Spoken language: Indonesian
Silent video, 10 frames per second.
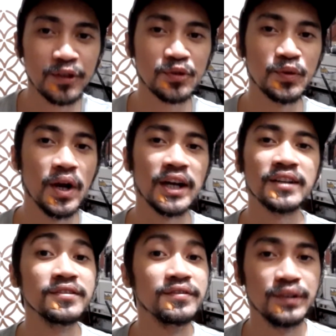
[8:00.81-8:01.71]
terus gue
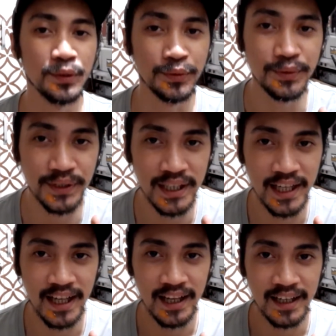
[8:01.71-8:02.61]
nge-review
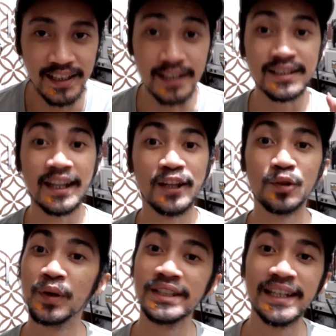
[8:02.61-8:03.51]
dan setelah itu
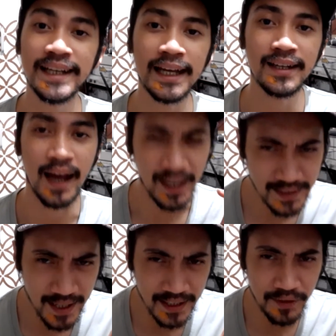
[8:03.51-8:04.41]
gue jadikan
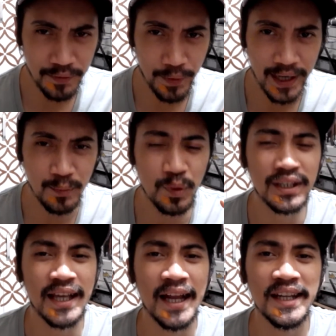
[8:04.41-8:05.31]
hadiah giveaway
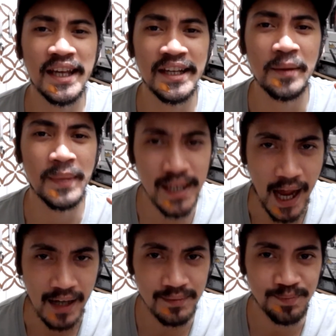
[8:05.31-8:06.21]
buat kalian yang
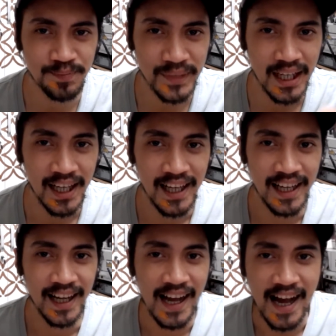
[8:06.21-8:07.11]
menang
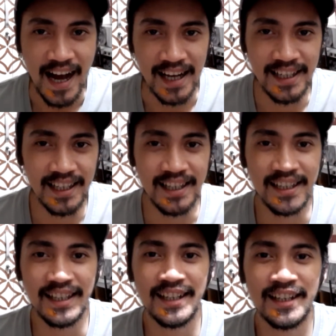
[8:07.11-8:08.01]
adalah
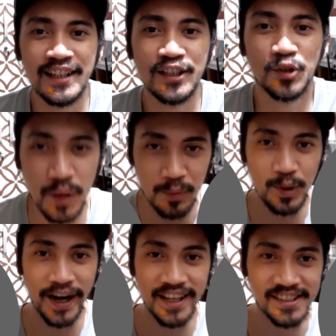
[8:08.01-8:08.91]
dua
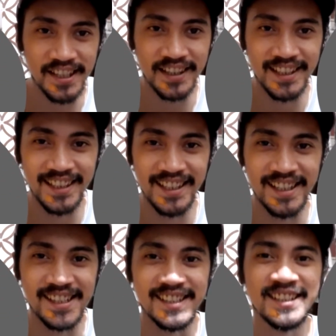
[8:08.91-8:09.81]
buah headset
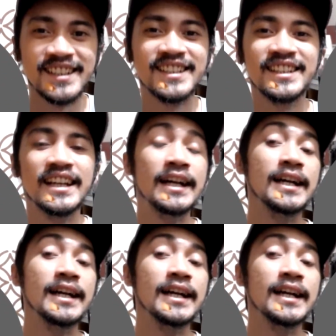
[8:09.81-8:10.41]
ini jadi